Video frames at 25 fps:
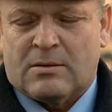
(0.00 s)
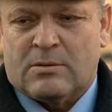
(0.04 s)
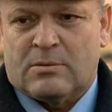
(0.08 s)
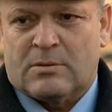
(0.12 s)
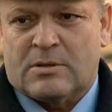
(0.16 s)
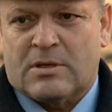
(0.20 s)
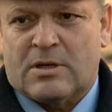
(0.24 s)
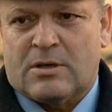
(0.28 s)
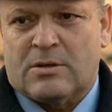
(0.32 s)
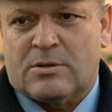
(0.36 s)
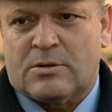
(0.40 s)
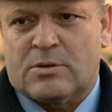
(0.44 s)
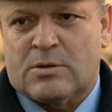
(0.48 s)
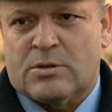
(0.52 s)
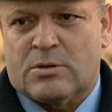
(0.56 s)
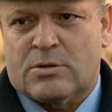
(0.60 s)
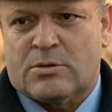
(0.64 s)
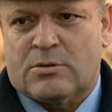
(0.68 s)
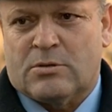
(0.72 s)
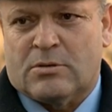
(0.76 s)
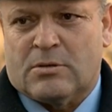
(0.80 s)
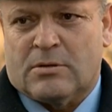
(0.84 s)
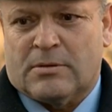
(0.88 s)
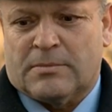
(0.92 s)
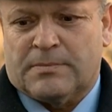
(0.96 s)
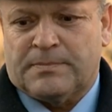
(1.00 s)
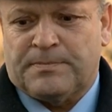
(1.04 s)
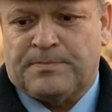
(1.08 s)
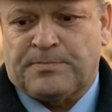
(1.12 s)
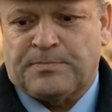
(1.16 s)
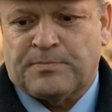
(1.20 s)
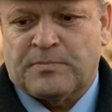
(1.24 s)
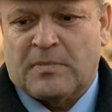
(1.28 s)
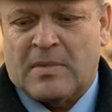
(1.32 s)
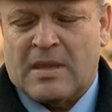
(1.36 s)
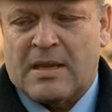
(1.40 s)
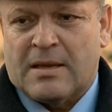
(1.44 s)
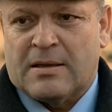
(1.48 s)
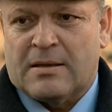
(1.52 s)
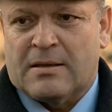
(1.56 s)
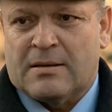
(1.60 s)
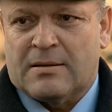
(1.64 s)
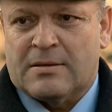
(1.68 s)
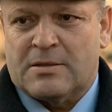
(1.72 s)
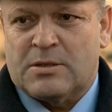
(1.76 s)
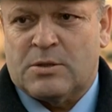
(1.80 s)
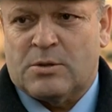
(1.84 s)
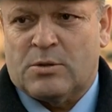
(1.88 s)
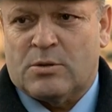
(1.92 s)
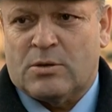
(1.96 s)
Ну, сразу скажу, что
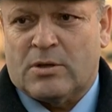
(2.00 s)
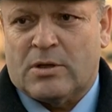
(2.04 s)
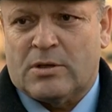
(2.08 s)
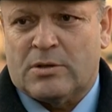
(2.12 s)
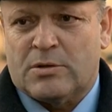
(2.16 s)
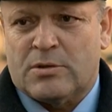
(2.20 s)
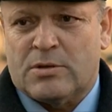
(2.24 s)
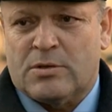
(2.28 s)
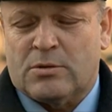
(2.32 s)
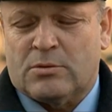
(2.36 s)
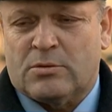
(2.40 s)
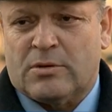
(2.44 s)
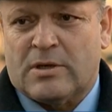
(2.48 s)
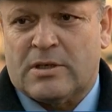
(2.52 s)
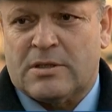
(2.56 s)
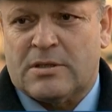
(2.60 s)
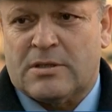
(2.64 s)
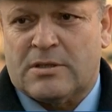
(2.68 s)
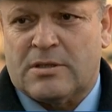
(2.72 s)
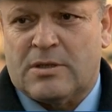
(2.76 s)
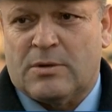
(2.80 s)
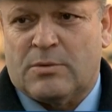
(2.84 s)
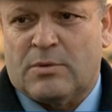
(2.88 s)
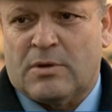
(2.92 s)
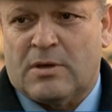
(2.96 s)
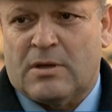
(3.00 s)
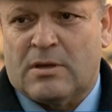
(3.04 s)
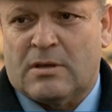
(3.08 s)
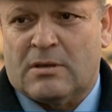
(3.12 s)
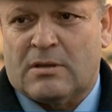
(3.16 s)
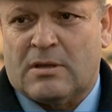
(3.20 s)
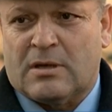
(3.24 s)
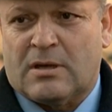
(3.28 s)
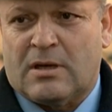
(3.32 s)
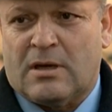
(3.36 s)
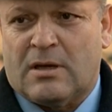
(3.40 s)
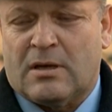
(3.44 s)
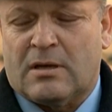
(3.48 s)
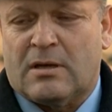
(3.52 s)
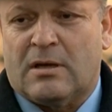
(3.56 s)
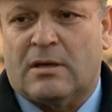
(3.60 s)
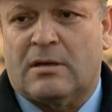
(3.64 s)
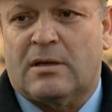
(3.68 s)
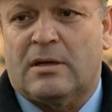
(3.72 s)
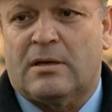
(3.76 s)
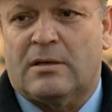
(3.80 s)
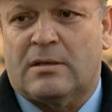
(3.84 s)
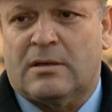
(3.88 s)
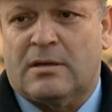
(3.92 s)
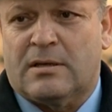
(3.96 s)
э, ситуация сегодня такая,
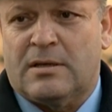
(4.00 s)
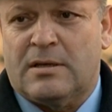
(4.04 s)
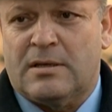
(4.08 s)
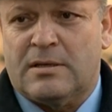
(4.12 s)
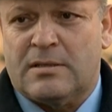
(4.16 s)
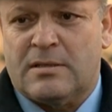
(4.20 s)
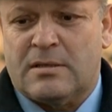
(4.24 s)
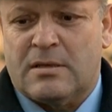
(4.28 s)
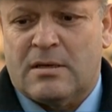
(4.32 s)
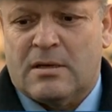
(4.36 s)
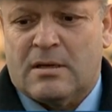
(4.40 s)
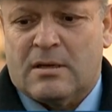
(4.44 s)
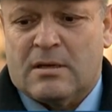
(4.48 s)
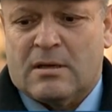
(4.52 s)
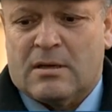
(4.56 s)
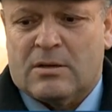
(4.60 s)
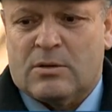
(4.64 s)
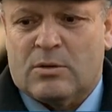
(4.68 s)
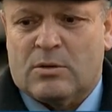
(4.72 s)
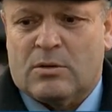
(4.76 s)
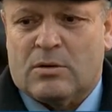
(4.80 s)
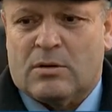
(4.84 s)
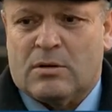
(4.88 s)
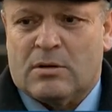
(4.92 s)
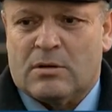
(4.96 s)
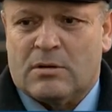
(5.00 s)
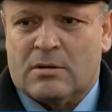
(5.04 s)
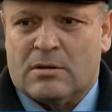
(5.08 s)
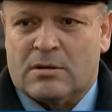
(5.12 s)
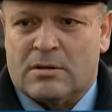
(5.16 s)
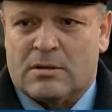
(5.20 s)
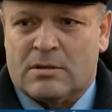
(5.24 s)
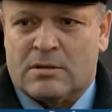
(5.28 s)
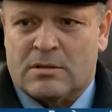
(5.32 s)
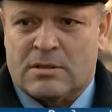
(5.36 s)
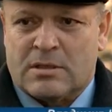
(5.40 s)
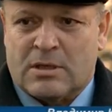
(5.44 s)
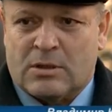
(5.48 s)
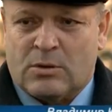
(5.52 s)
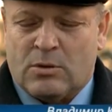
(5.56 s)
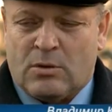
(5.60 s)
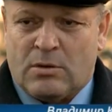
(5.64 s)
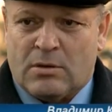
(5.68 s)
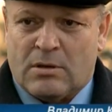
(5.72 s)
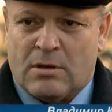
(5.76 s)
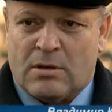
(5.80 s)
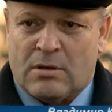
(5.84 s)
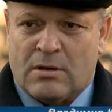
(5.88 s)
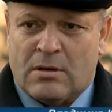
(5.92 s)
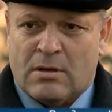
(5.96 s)
какая она есть, но э,
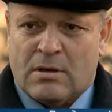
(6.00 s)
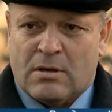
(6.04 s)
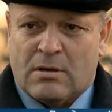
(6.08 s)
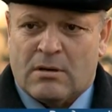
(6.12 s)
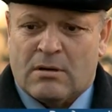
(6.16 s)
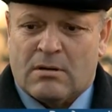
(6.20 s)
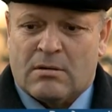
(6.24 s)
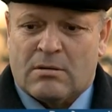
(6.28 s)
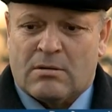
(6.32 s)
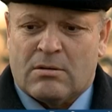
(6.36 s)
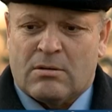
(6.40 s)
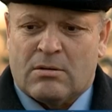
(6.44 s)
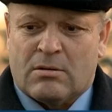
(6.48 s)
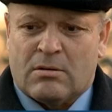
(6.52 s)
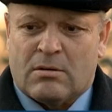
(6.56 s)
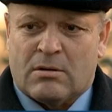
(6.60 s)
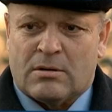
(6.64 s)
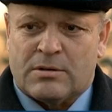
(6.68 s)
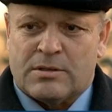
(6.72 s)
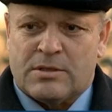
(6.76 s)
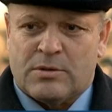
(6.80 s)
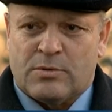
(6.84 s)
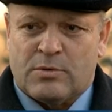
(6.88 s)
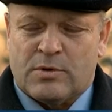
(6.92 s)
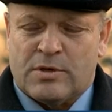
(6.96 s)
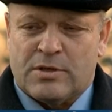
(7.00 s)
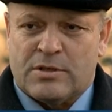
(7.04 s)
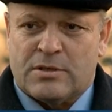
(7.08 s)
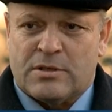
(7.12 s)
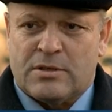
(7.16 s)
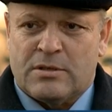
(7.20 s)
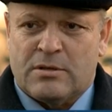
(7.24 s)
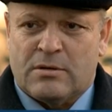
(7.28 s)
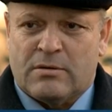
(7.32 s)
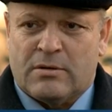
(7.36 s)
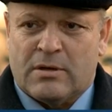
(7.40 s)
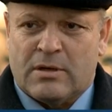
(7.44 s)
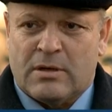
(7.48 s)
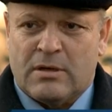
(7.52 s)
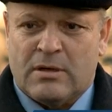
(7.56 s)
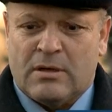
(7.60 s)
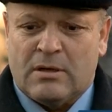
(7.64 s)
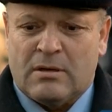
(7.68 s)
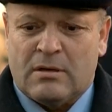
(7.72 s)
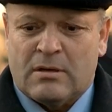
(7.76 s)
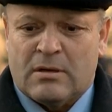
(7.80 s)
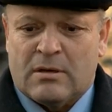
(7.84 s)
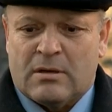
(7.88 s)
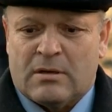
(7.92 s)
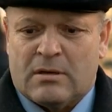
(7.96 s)
задолго до сегодняшнего
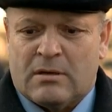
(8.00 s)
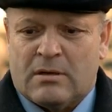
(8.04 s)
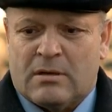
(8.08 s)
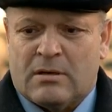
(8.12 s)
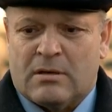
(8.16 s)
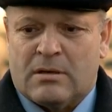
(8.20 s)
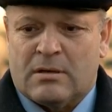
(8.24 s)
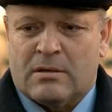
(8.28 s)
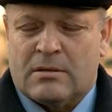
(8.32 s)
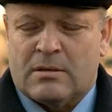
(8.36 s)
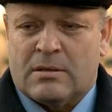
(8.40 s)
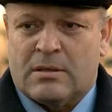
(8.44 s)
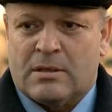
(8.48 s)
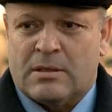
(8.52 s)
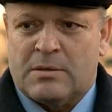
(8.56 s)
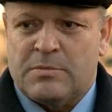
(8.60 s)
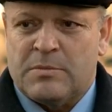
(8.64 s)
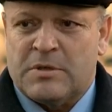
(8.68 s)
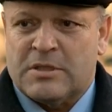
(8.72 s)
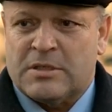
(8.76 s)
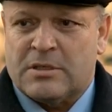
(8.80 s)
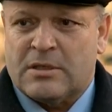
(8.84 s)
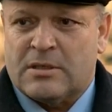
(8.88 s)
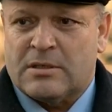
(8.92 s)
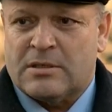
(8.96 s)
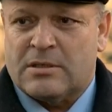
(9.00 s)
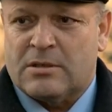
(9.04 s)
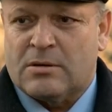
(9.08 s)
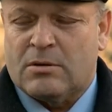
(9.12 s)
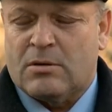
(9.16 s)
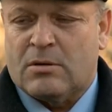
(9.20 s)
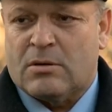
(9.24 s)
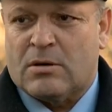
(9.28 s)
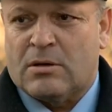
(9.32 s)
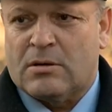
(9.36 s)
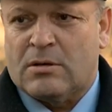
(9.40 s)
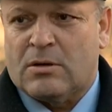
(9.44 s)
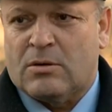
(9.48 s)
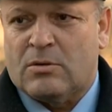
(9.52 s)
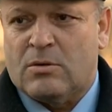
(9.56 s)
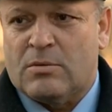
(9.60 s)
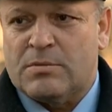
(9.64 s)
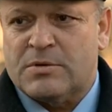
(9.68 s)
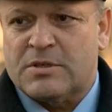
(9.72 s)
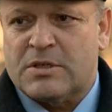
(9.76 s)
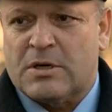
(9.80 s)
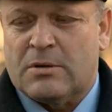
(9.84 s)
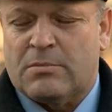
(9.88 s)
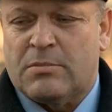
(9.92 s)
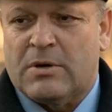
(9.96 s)
дня э, администрация города
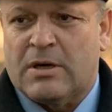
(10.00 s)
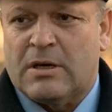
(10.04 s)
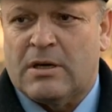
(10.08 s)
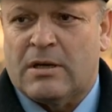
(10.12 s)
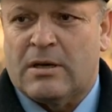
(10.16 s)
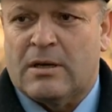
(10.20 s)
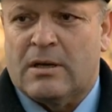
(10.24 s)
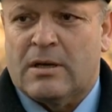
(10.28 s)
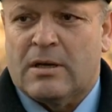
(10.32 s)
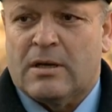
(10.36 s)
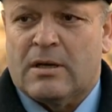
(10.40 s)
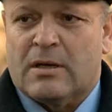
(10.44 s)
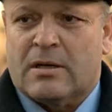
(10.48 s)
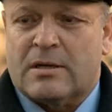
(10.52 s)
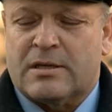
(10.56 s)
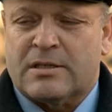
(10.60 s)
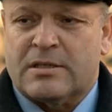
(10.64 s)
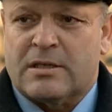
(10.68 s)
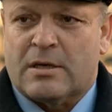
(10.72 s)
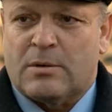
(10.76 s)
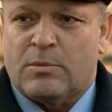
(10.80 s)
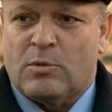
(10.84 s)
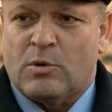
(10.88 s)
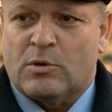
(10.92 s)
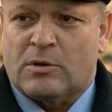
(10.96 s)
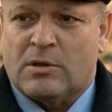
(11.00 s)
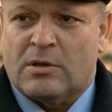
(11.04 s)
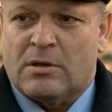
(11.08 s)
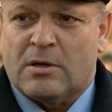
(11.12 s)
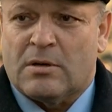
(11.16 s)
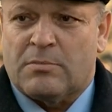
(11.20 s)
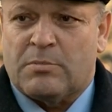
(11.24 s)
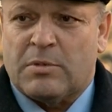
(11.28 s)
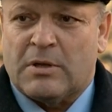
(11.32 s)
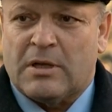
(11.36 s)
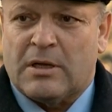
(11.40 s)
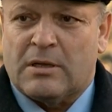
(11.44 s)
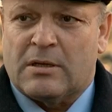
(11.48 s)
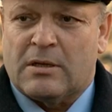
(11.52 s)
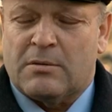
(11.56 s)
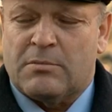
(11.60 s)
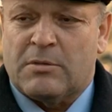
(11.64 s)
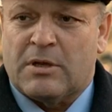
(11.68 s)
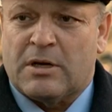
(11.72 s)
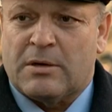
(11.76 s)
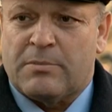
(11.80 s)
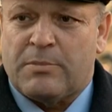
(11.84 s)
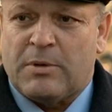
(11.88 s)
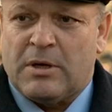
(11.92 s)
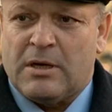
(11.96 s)
Омска были разработаны планы
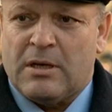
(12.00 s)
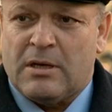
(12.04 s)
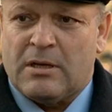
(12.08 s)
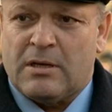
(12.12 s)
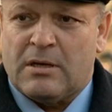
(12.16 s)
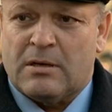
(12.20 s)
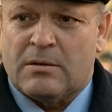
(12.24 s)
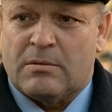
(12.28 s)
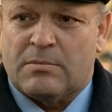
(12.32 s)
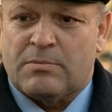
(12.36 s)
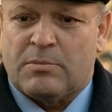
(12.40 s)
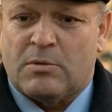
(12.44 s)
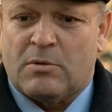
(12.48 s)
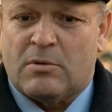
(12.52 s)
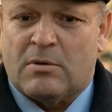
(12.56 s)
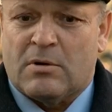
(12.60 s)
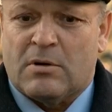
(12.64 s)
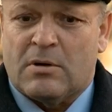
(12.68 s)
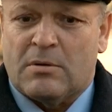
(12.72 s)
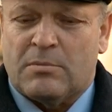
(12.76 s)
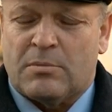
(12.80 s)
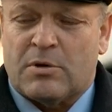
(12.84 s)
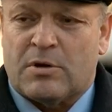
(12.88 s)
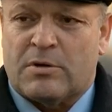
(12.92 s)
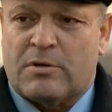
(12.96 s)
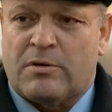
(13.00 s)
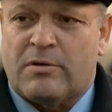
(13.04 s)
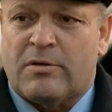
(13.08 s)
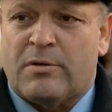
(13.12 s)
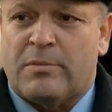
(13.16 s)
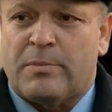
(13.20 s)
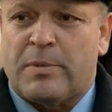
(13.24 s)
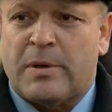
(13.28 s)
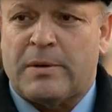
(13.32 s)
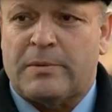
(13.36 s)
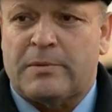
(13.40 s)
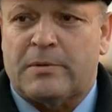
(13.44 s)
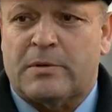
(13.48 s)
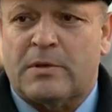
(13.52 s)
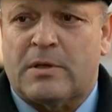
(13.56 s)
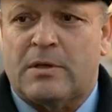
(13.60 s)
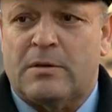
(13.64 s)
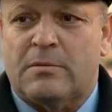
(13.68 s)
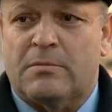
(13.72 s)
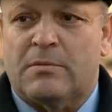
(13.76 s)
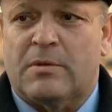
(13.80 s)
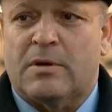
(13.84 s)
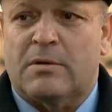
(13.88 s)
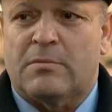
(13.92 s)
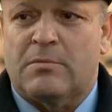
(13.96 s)
мероприятия по
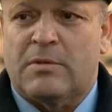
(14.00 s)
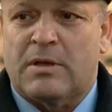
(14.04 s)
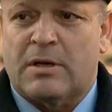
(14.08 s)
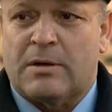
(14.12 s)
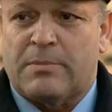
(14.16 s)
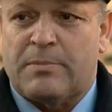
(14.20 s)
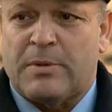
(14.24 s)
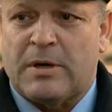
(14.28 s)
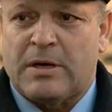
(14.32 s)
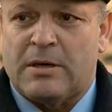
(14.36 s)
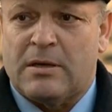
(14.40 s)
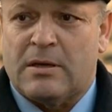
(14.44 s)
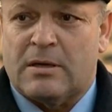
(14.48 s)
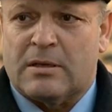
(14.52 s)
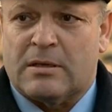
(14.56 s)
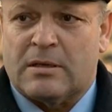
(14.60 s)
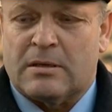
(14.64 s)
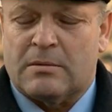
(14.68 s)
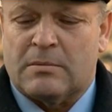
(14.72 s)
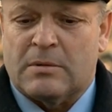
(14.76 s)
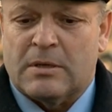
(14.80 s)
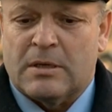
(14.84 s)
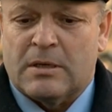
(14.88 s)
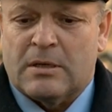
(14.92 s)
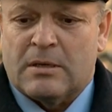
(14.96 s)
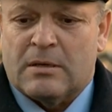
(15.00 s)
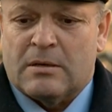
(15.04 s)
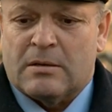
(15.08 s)
противопаводным мероприятиям.